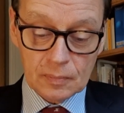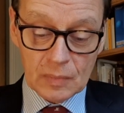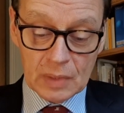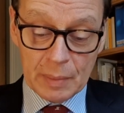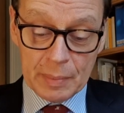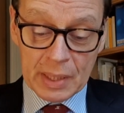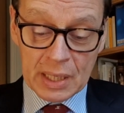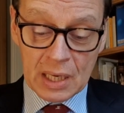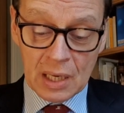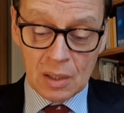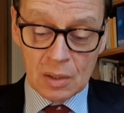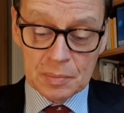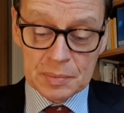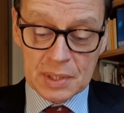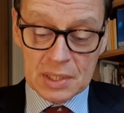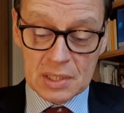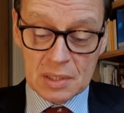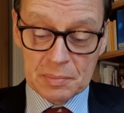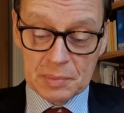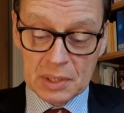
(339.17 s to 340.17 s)
Aber kaum,
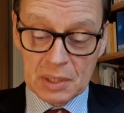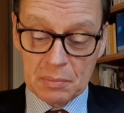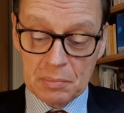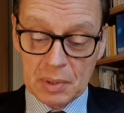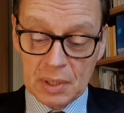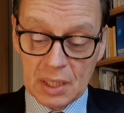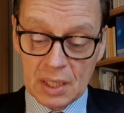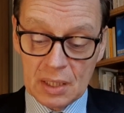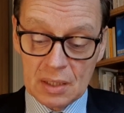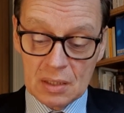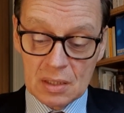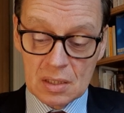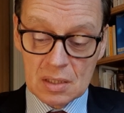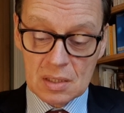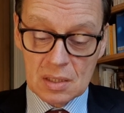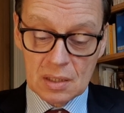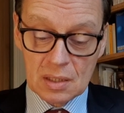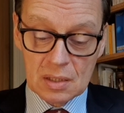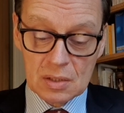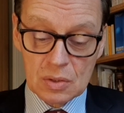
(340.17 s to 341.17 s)
dass er mit dem Bekenntnis
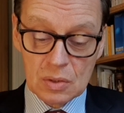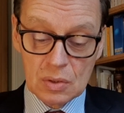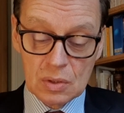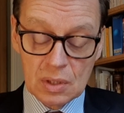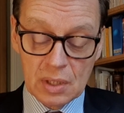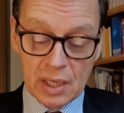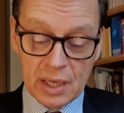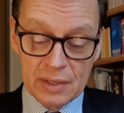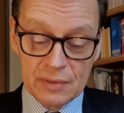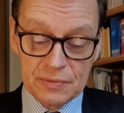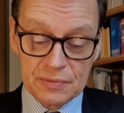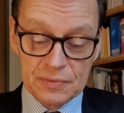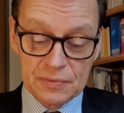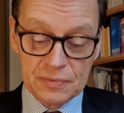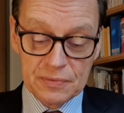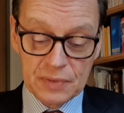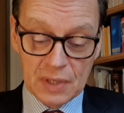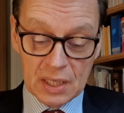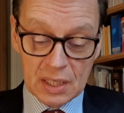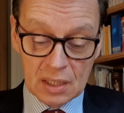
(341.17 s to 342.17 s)
seiner Sünden
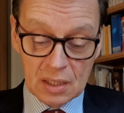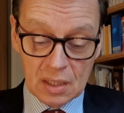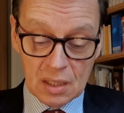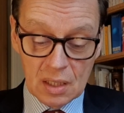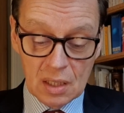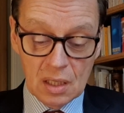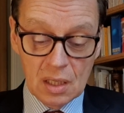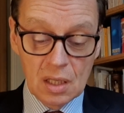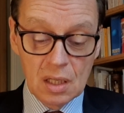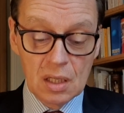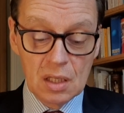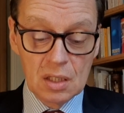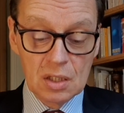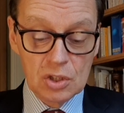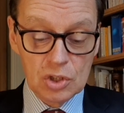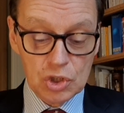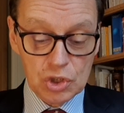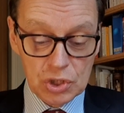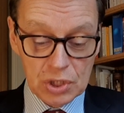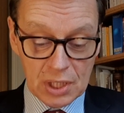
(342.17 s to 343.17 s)
anfing,
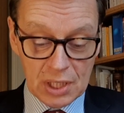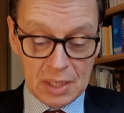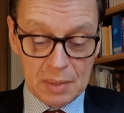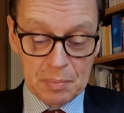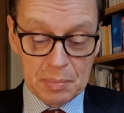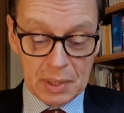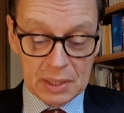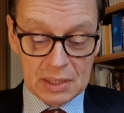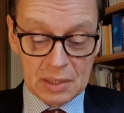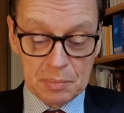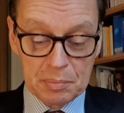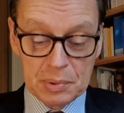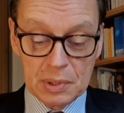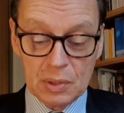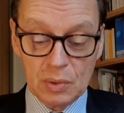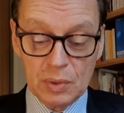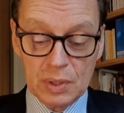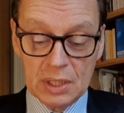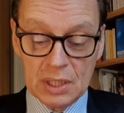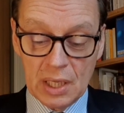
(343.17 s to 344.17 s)
schrie Pater
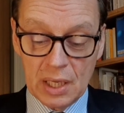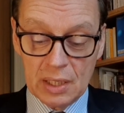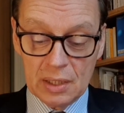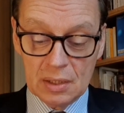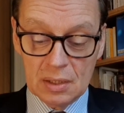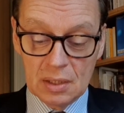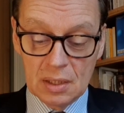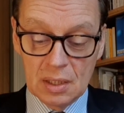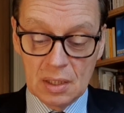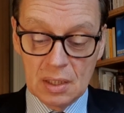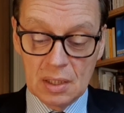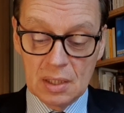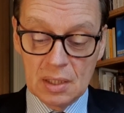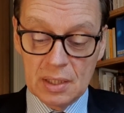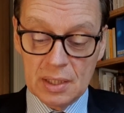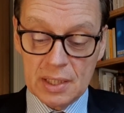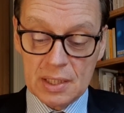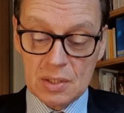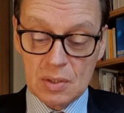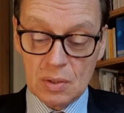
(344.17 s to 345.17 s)
Pio ihn an,
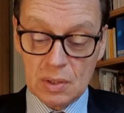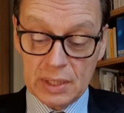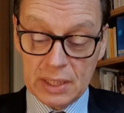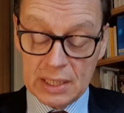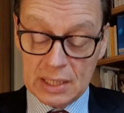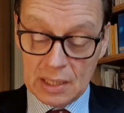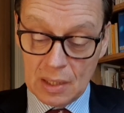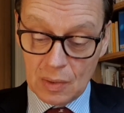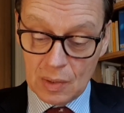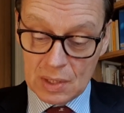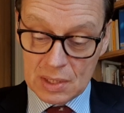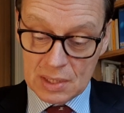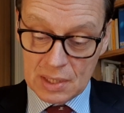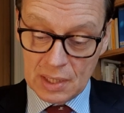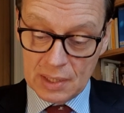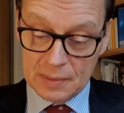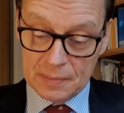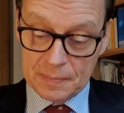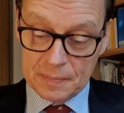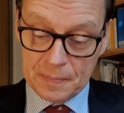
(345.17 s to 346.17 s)
er solle genauer
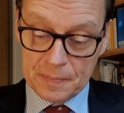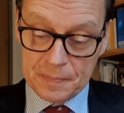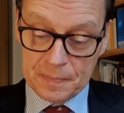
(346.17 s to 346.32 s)
sein.